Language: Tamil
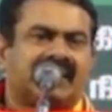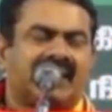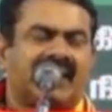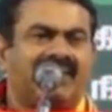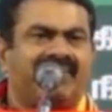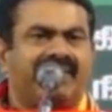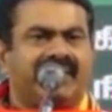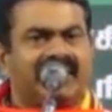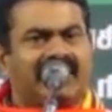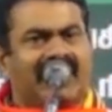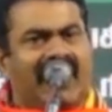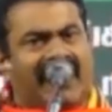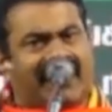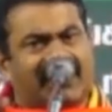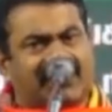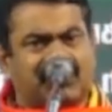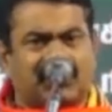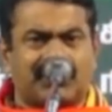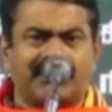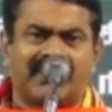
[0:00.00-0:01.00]
கல்வியை
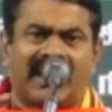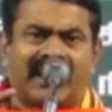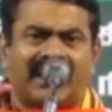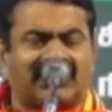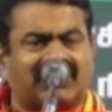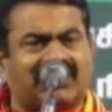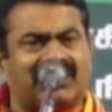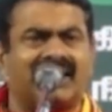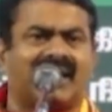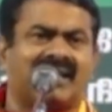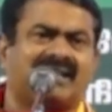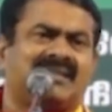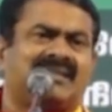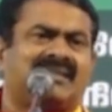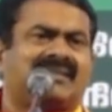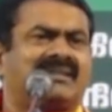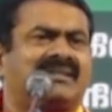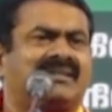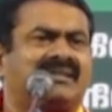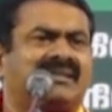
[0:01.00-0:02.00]
அரசும் நடத்துகிறது
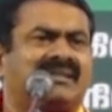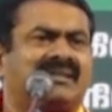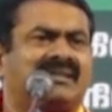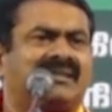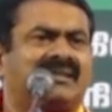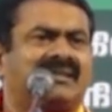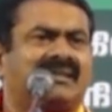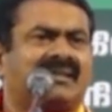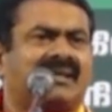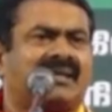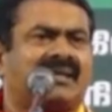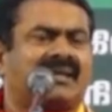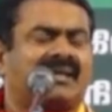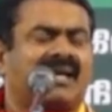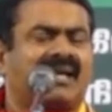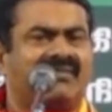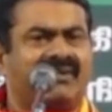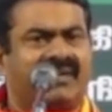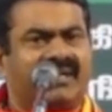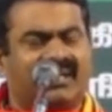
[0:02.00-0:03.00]

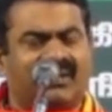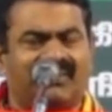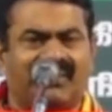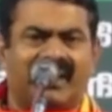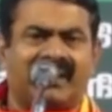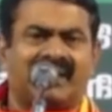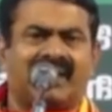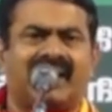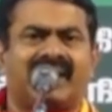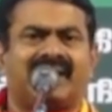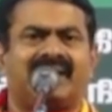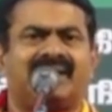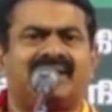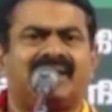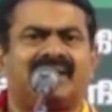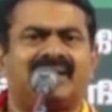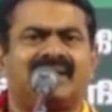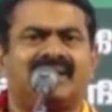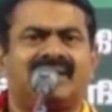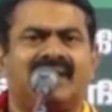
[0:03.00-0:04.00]
கல்வி நிறுவனங்களை
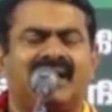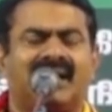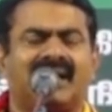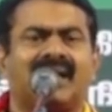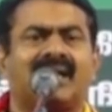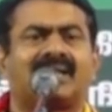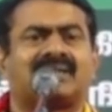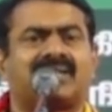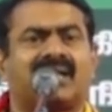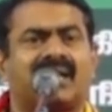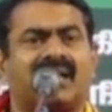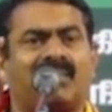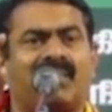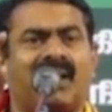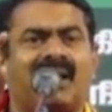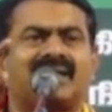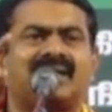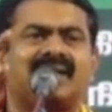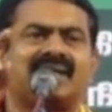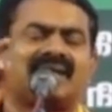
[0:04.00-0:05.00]
ஆனால்
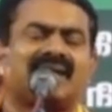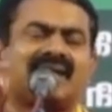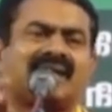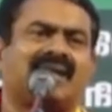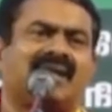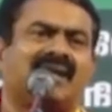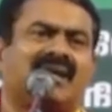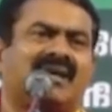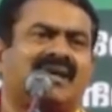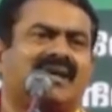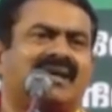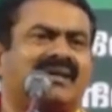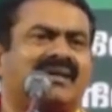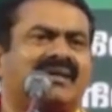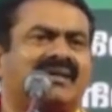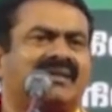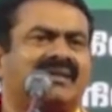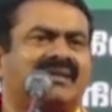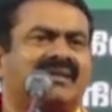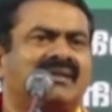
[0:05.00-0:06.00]
தரமாக இருக்கிறதா
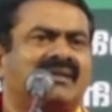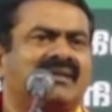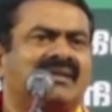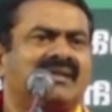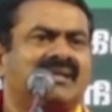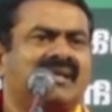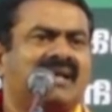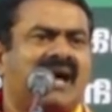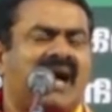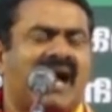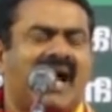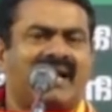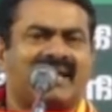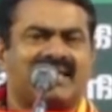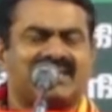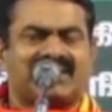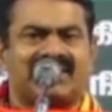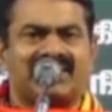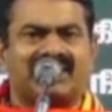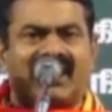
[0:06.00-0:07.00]

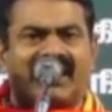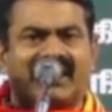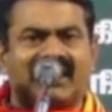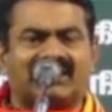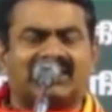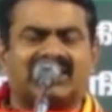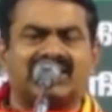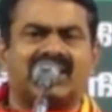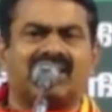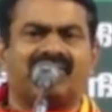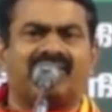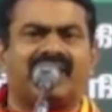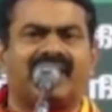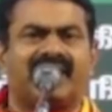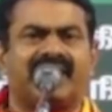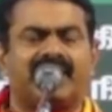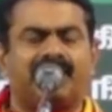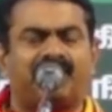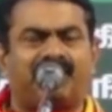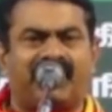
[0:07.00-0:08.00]
அரசை
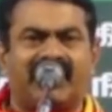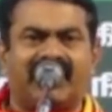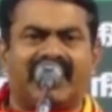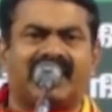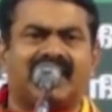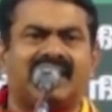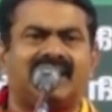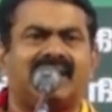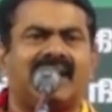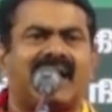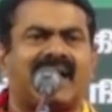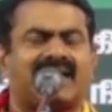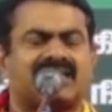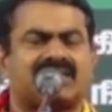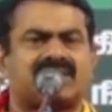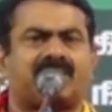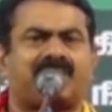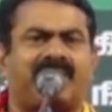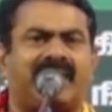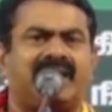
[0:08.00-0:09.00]
நடத்துகிறவர்களின் பிள்ளைகள்
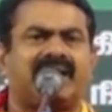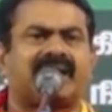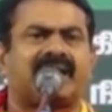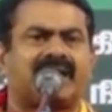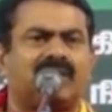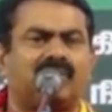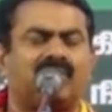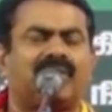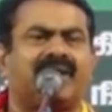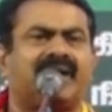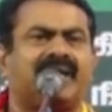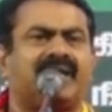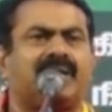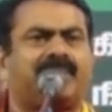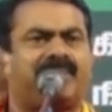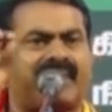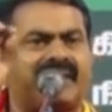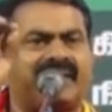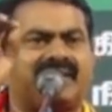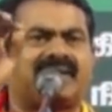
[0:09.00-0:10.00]
அரசு பள்ளி
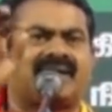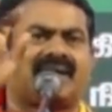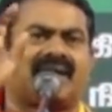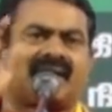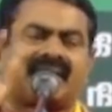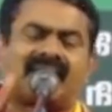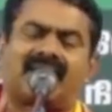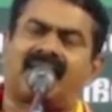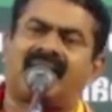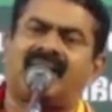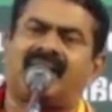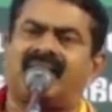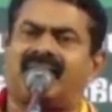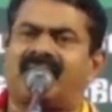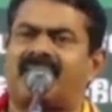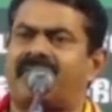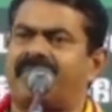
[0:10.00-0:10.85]
கல்லூரிகளில் படிக்கிறார்களா